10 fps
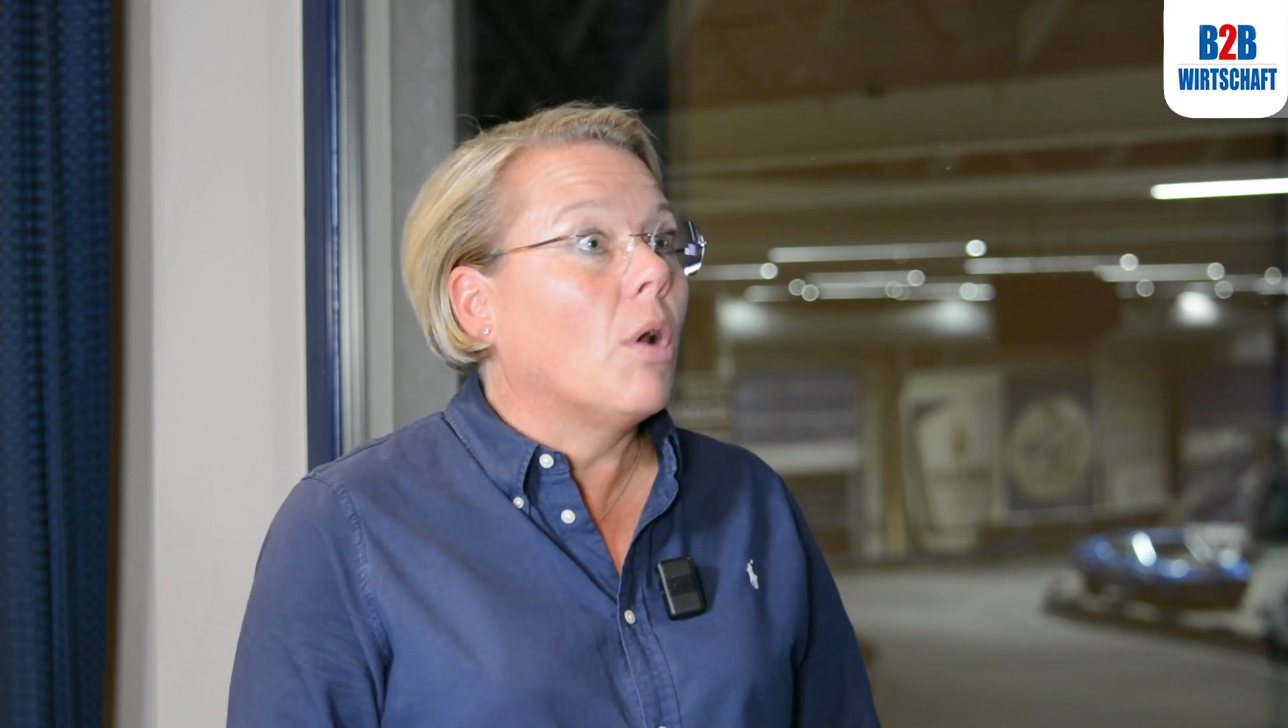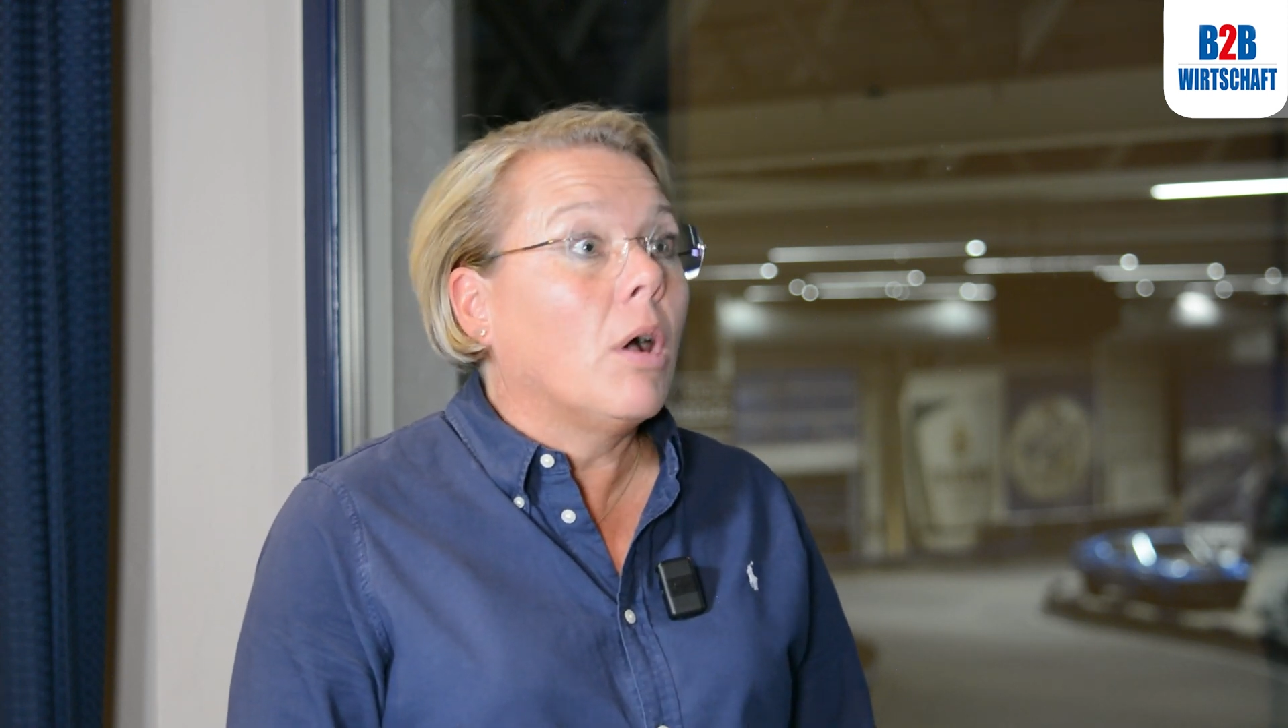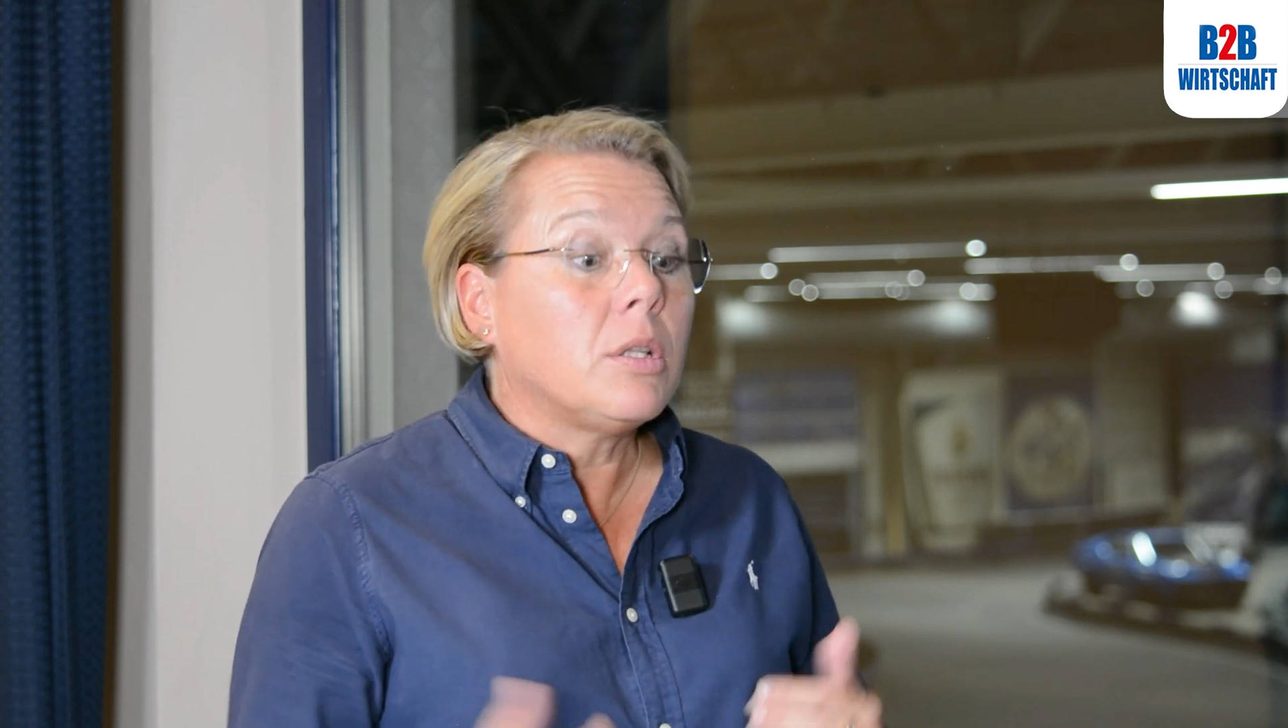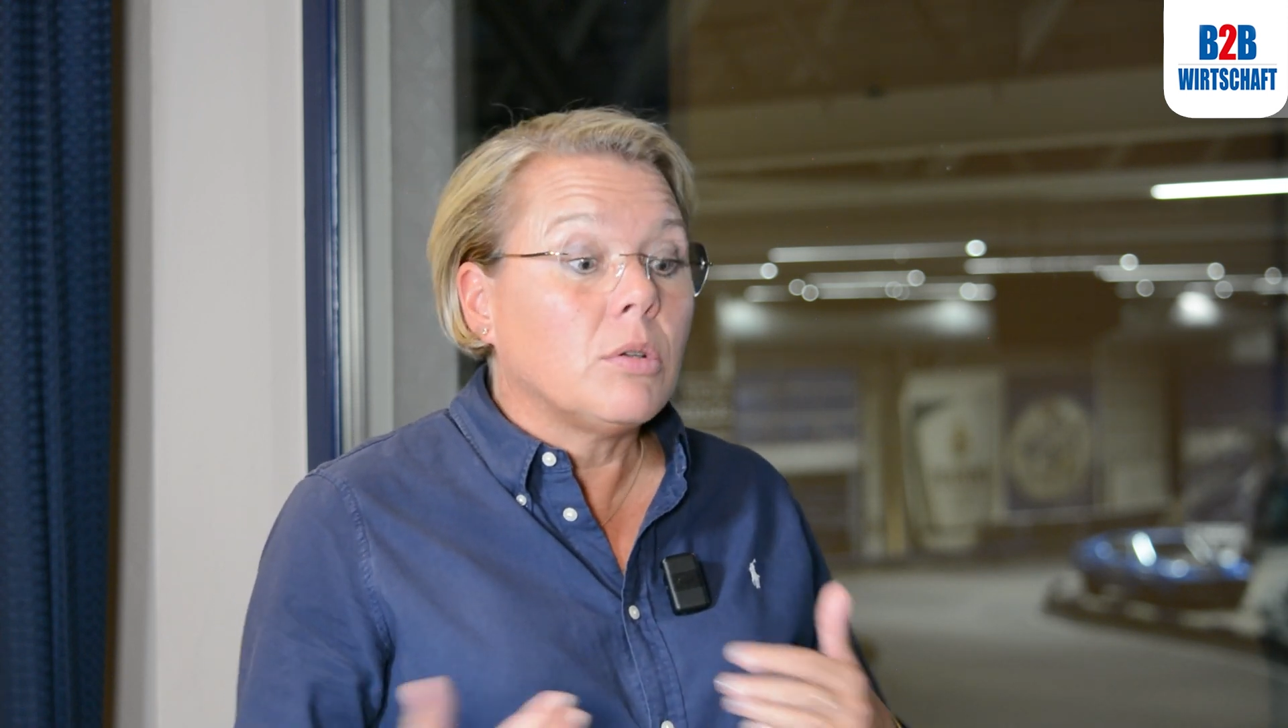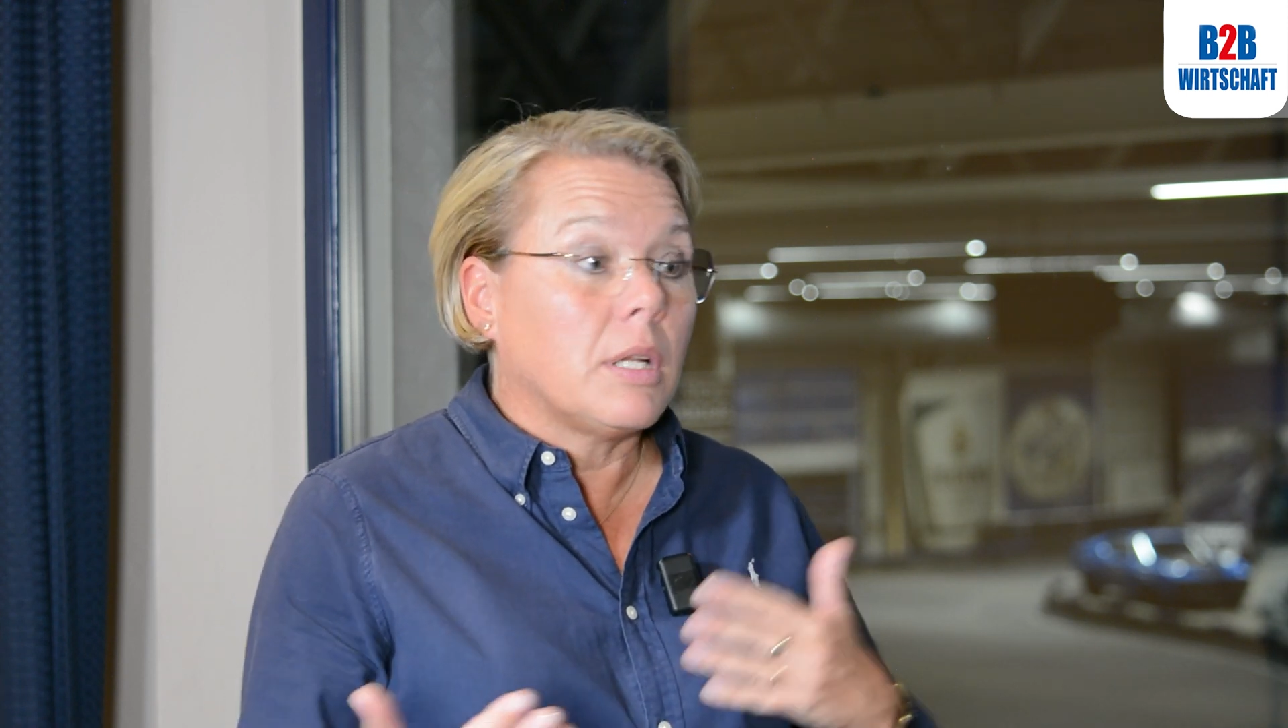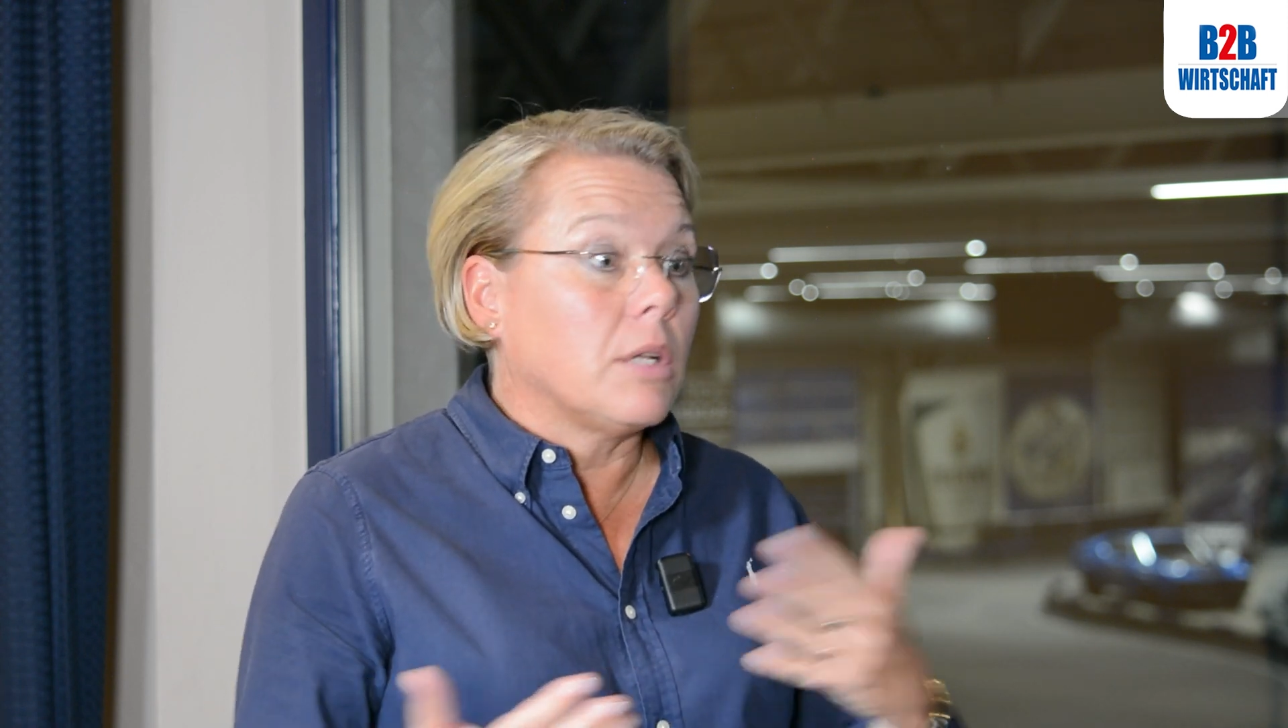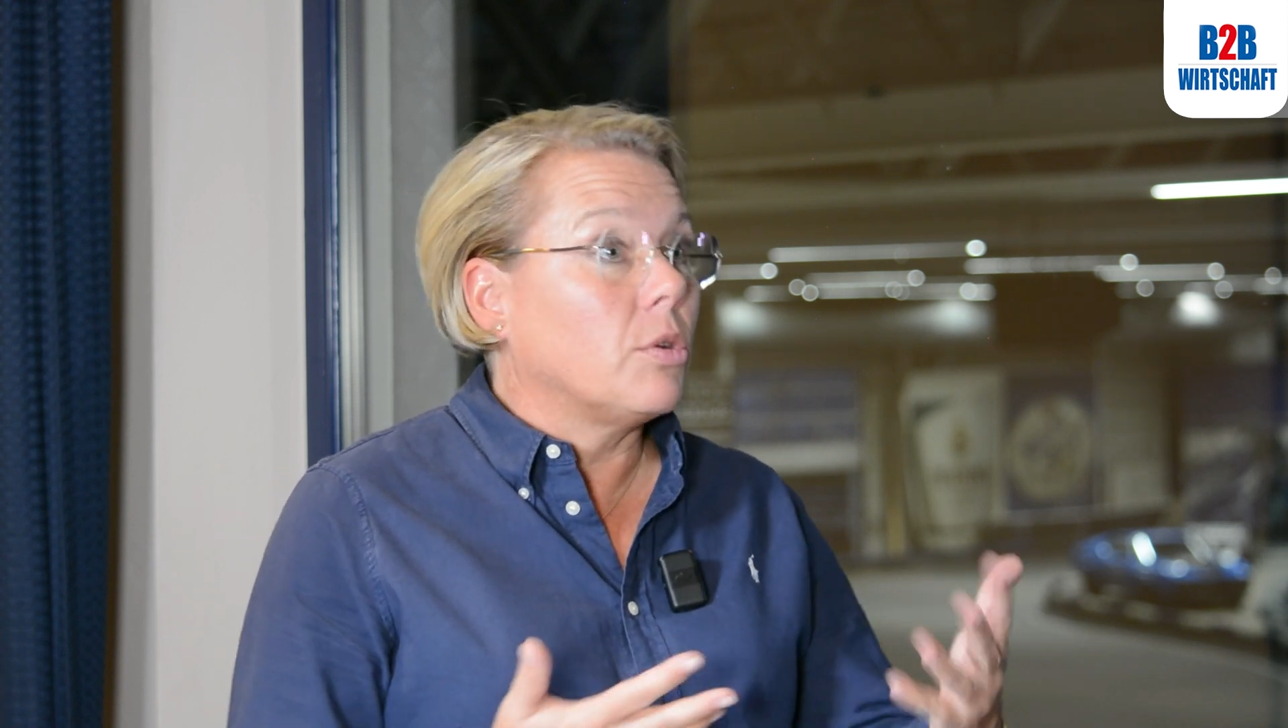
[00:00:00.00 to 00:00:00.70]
Leute oder den